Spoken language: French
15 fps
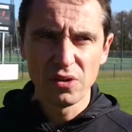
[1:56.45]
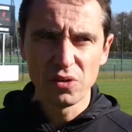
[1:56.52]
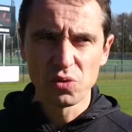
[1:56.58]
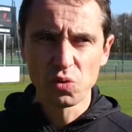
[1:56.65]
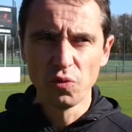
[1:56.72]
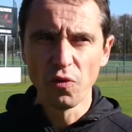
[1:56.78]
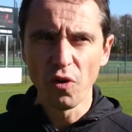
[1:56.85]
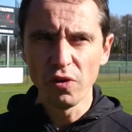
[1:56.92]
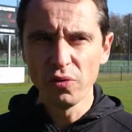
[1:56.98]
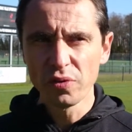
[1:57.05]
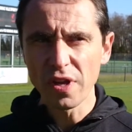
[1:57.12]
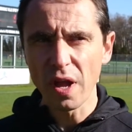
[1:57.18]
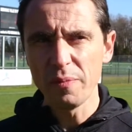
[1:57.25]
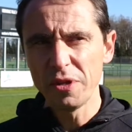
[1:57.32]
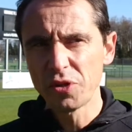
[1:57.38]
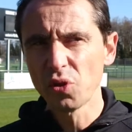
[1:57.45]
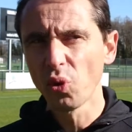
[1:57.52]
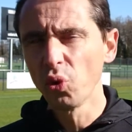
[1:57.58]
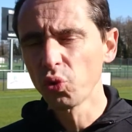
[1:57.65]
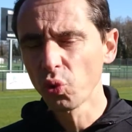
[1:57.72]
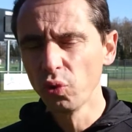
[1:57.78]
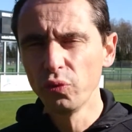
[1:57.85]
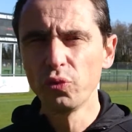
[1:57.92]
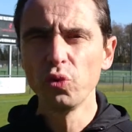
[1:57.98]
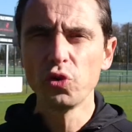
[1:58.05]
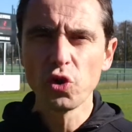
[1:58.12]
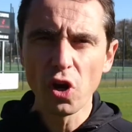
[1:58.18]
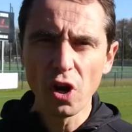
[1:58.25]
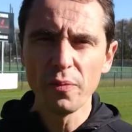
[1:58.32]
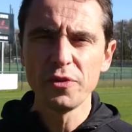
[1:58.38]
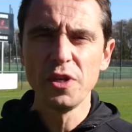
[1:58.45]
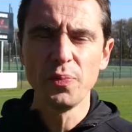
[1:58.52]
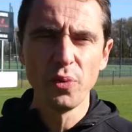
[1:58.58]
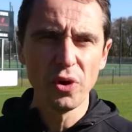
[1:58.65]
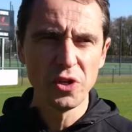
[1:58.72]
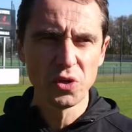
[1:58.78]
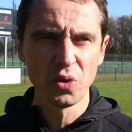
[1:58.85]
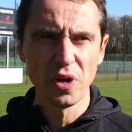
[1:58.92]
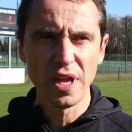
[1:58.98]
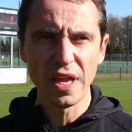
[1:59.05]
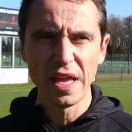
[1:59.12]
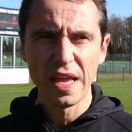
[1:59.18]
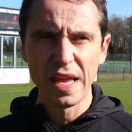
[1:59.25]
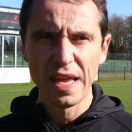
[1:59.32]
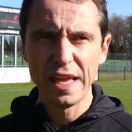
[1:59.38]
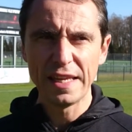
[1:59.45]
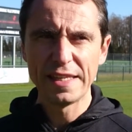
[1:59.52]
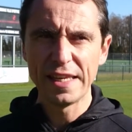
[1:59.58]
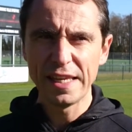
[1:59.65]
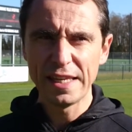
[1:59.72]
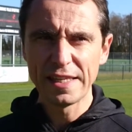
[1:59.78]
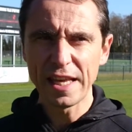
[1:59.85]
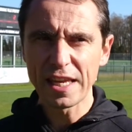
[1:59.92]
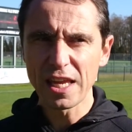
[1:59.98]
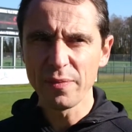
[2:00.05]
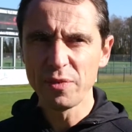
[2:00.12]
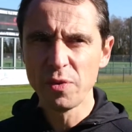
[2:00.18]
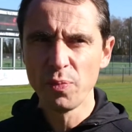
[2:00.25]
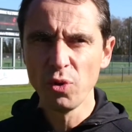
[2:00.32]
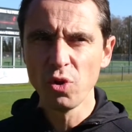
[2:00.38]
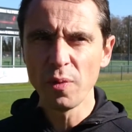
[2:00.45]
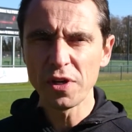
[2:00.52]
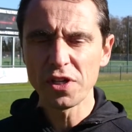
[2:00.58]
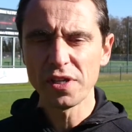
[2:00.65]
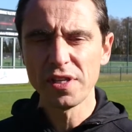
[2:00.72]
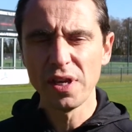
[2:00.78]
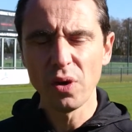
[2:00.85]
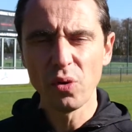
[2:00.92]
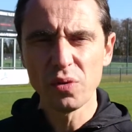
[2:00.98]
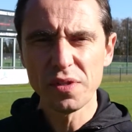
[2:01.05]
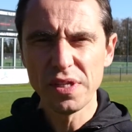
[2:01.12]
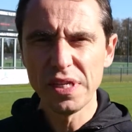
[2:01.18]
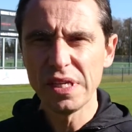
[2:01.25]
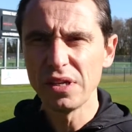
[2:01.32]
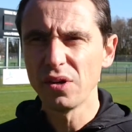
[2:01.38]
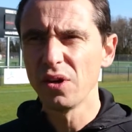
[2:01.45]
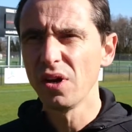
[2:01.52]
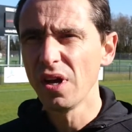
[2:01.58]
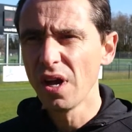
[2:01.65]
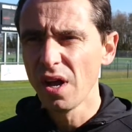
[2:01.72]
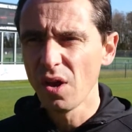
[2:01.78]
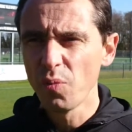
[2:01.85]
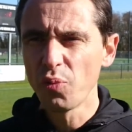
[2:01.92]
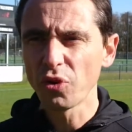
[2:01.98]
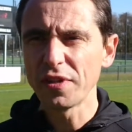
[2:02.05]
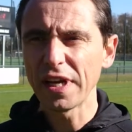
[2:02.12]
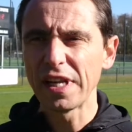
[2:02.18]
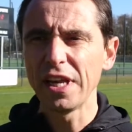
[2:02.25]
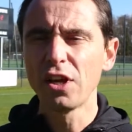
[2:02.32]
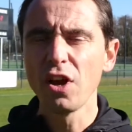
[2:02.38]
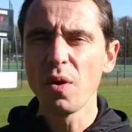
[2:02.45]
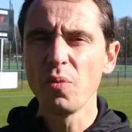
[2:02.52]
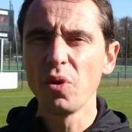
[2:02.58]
souvent nos arbitres se retrouvent tout seuls, un petit peu isolés et c'est ça qui est un petit peu dommage et c'est aussi pour ça que les clubs